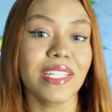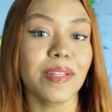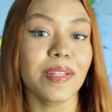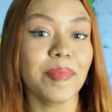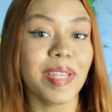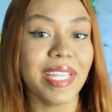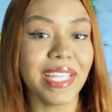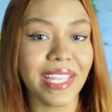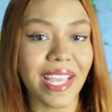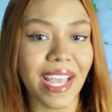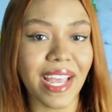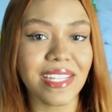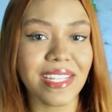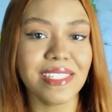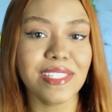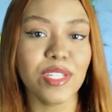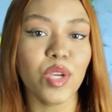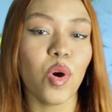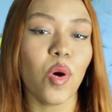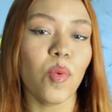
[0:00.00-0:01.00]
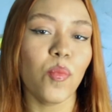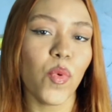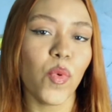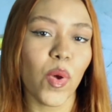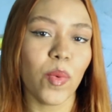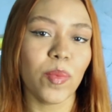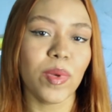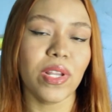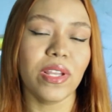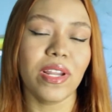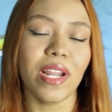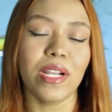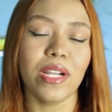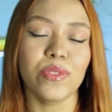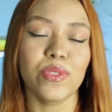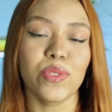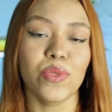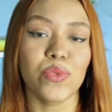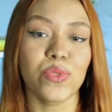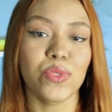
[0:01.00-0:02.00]
também quer, assim como eu, melhorar o
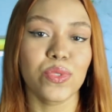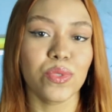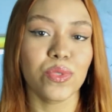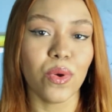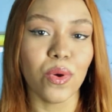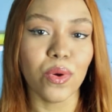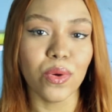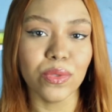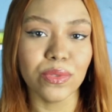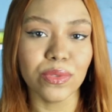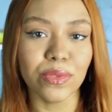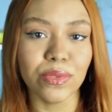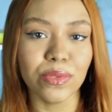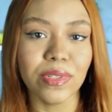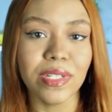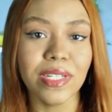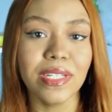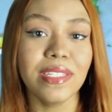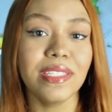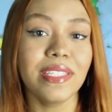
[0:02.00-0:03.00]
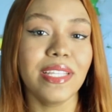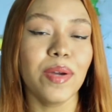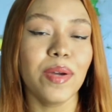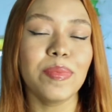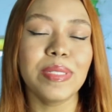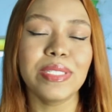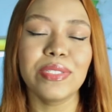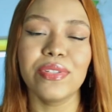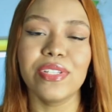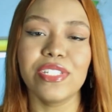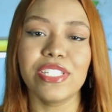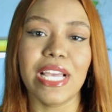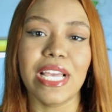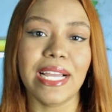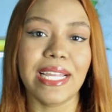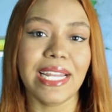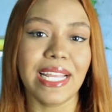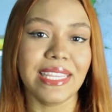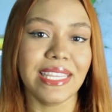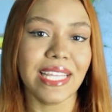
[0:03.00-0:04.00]
seu sono, ter uma noite
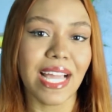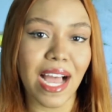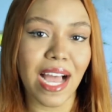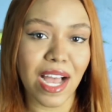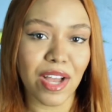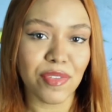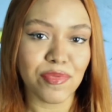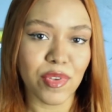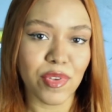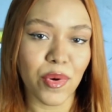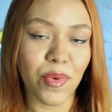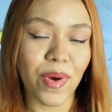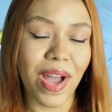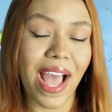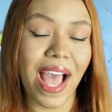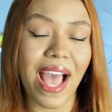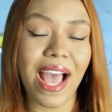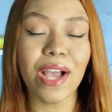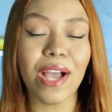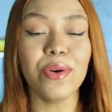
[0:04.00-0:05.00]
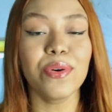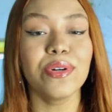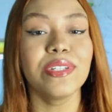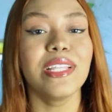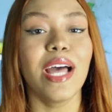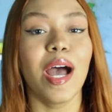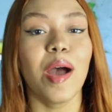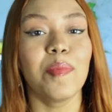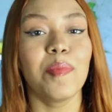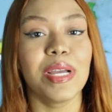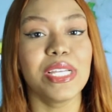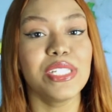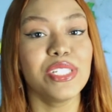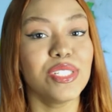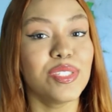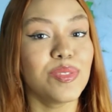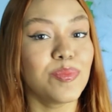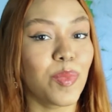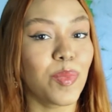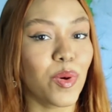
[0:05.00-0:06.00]
agradável, acordar mais
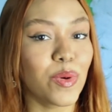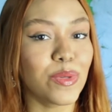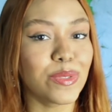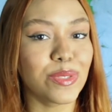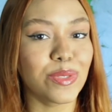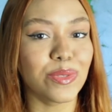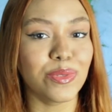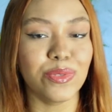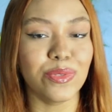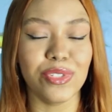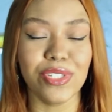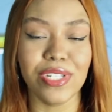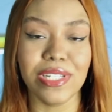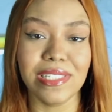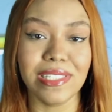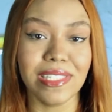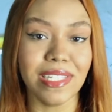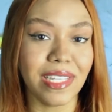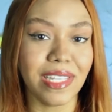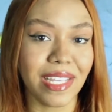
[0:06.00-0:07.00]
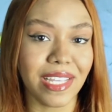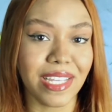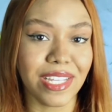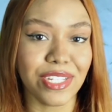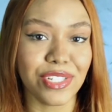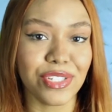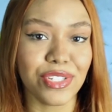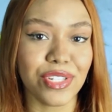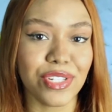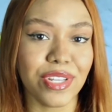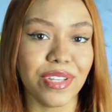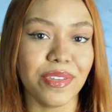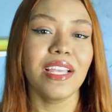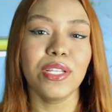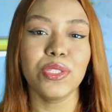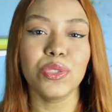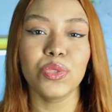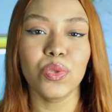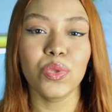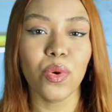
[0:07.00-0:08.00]
disposto no dia seguinte,
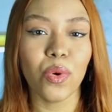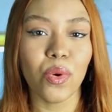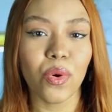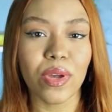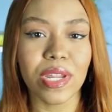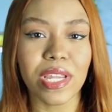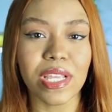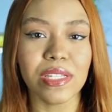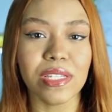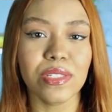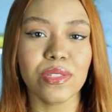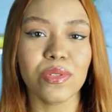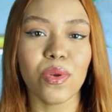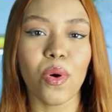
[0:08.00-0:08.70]
sem dores,